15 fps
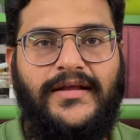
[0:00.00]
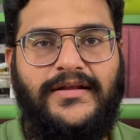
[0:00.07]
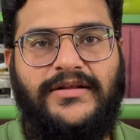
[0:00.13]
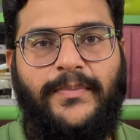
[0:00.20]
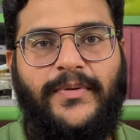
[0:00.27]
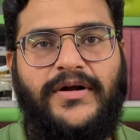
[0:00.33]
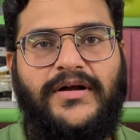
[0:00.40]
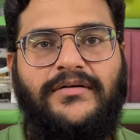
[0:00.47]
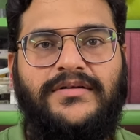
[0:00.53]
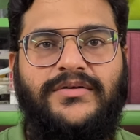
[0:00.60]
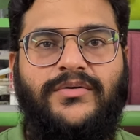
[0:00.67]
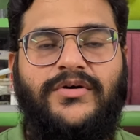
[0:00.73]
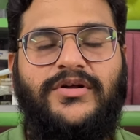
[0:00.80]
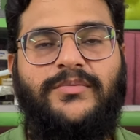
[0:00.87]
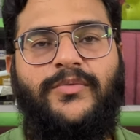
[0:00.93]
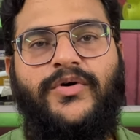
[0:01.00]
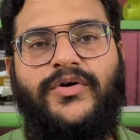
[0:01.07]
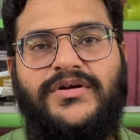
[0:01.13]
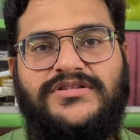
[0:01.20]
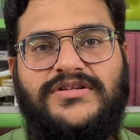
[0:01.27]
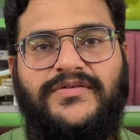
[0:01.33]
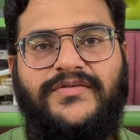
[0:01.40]
இந்த பக்கம் வந்து உங்களுக்கு
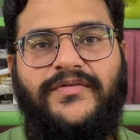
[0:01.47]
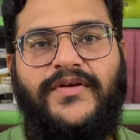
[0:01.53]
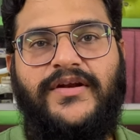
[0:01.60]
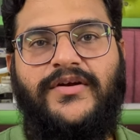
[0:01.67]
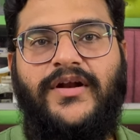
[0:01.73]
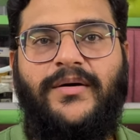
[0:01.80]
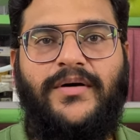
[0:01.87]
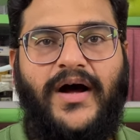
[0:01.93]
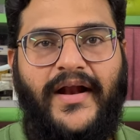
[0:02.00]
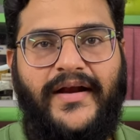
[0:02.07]
மோட்டோ ஜி ஃபிஃப்டி டூவில்